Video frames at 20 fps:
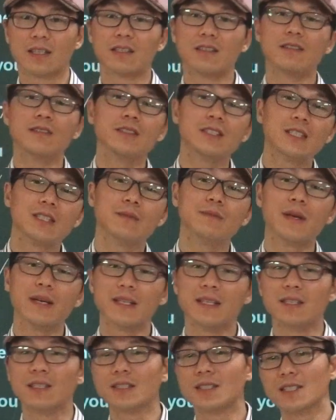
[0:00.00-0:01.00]

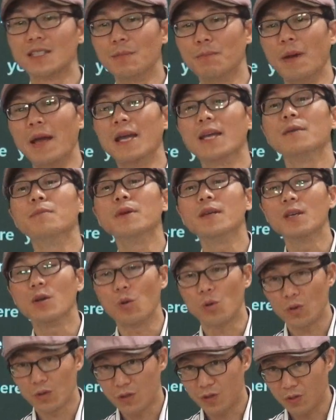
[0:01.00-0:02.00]
그렇지만 이것은 maybe
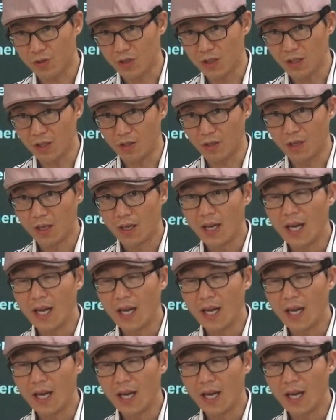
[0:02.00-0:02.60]
also 그죠